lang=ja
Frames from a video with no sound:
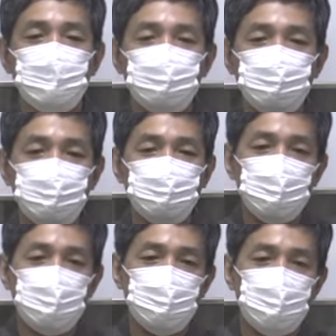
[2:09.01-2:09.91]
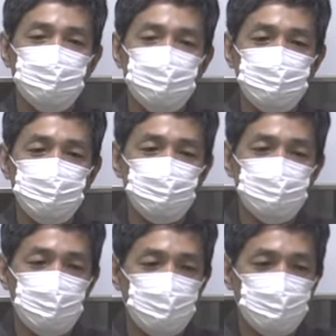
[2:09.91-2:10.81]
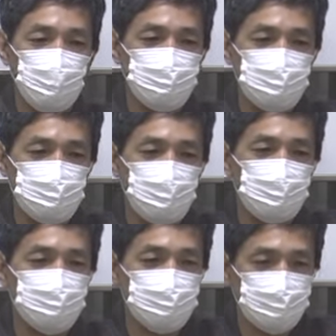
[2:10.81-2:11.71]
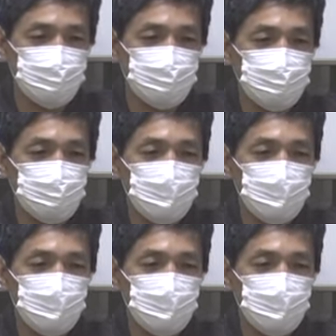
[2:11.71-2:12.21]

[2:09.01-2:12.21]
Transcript: 外に出れば24時間コンビニはやってるし